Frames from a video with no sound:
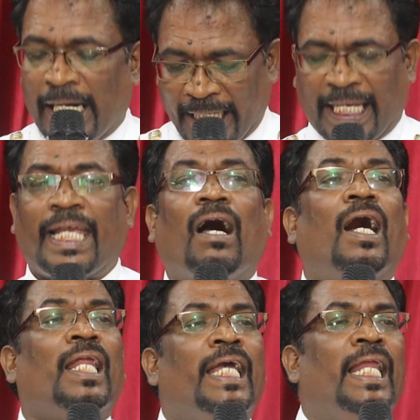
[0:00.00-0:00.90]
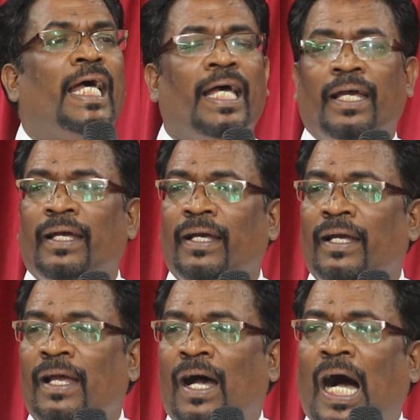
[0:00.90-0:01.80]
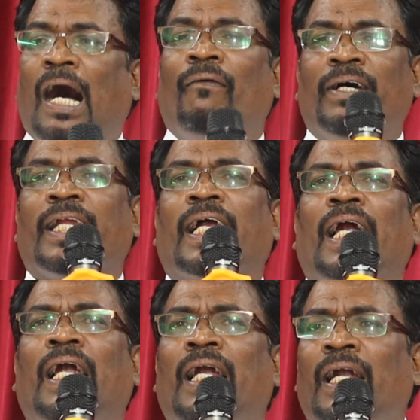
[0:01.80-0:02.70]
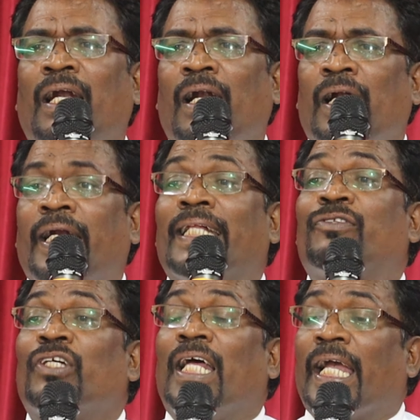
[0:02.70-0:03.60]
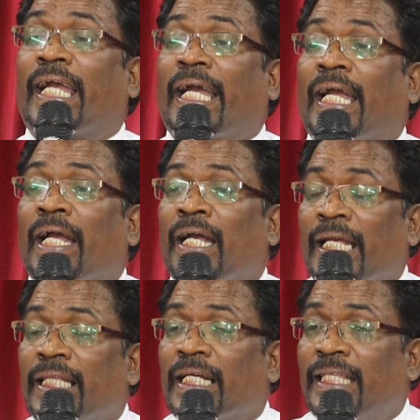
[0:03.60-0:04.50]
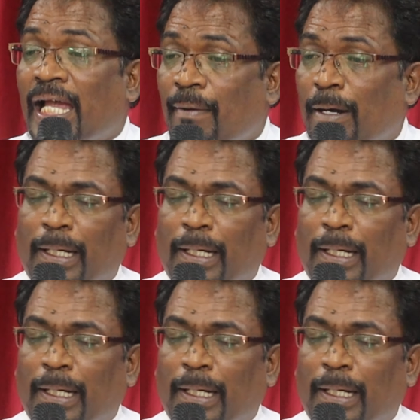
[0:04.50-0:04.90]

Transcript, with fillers: இன்னைக்கு காலையில் அவர்கள் இடத்துல இந்த தேவ